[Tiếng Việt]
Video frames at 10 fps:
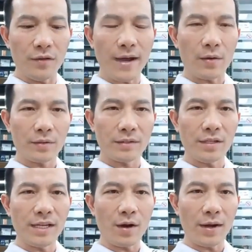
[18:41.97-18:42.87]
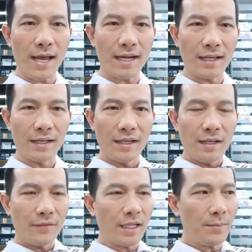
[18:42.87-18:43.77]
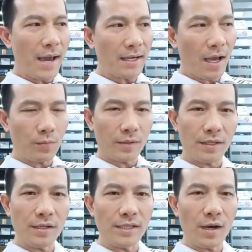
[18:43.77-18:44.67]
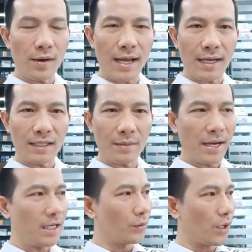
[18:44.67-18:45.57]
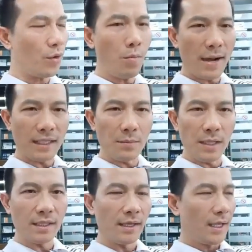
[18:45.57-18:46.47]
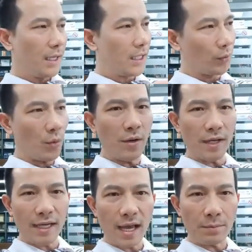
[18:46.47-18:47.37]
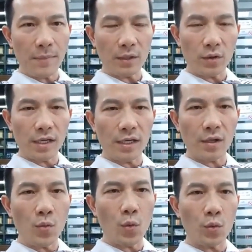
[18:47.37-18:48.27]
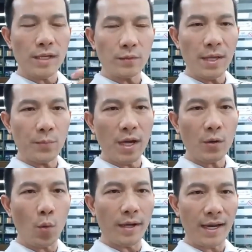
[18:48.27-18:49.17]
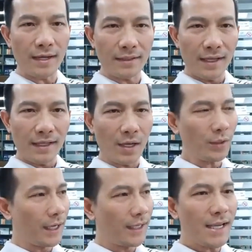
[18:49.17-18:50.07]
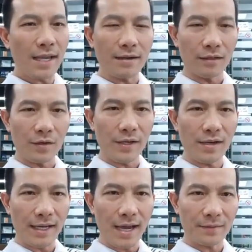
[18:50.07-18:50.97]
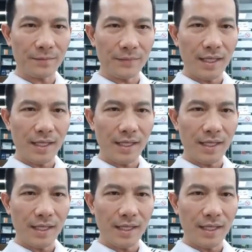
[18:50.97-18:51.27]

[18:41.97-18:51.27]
vào chương trình online này. Và khi bạn học được cái chương trình online này thì bạn hiểu thấu bản thân mình, hiểu thấu người khác, bạn có những công cụ giao tiếp một cách quyền năng để có thể gây ảnh hưởng đối với người khác.